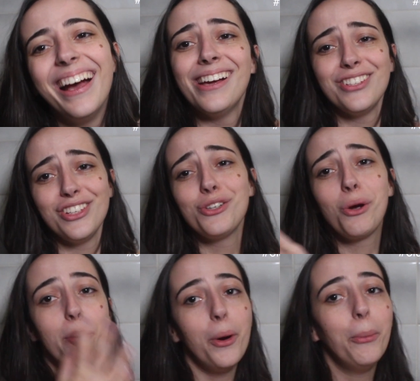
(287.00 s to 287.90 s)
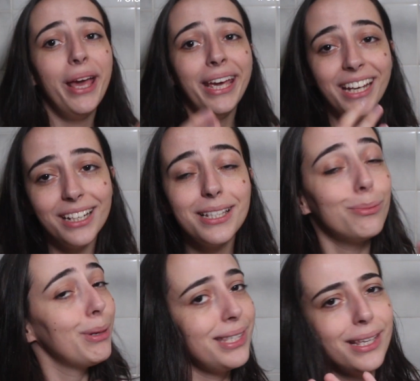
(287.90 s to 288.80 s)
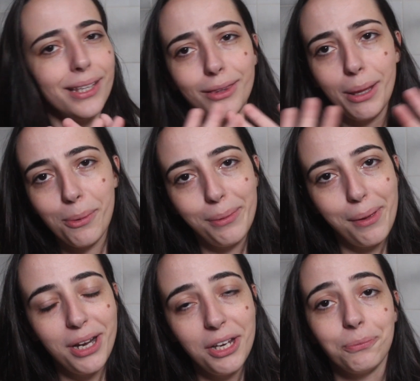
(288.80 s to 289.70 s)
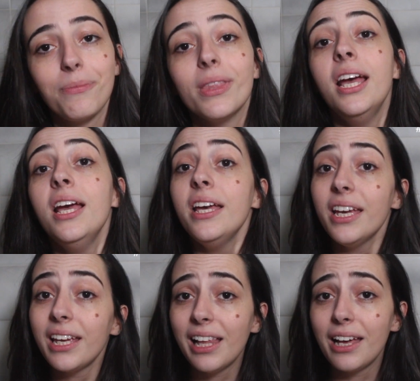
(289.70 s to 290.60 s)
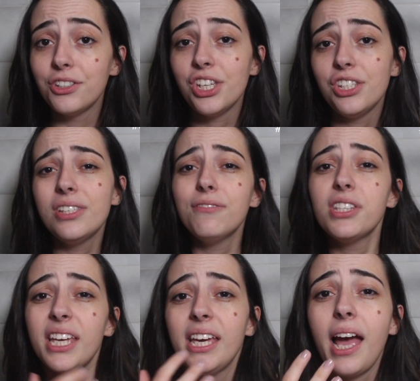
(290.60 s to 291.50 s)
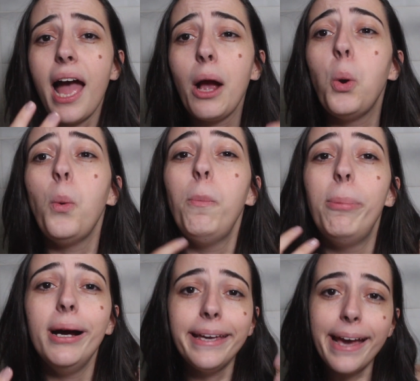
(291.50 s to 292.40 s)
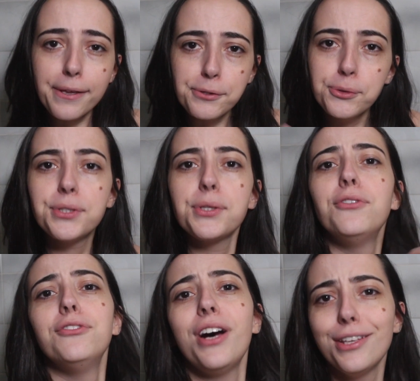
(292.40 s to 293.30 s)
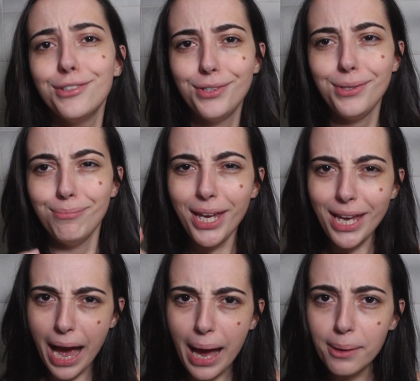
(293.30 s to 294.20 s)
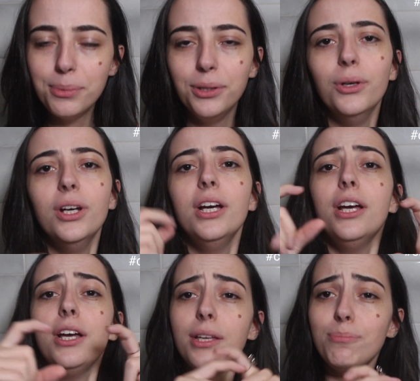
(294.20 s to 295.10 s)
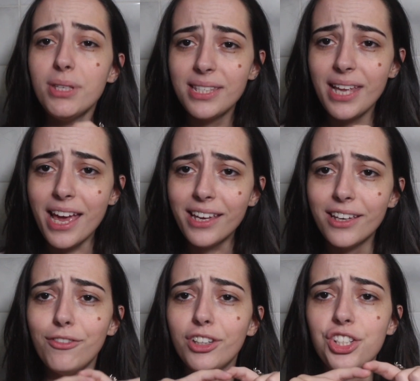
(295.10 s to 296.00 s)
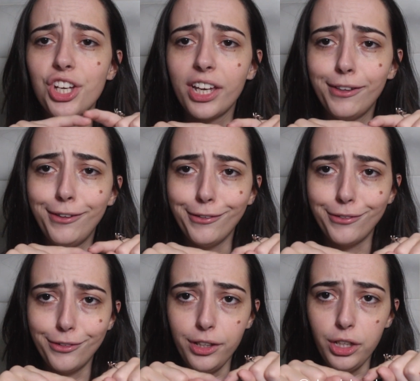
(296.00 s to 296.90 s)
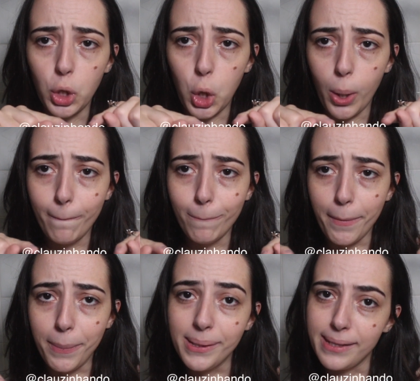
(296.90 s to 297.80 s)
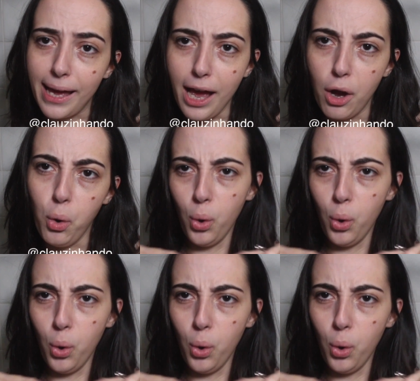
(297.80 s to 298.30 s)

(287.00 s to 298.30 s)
A gente comeu bem antes, mas não tem problema nenhum. E claro, gente, se você quer acompanhar as coisas que eu faço, assim, bem rápido, me segue. Eu vou deixar aqui assim, ó, vai passar.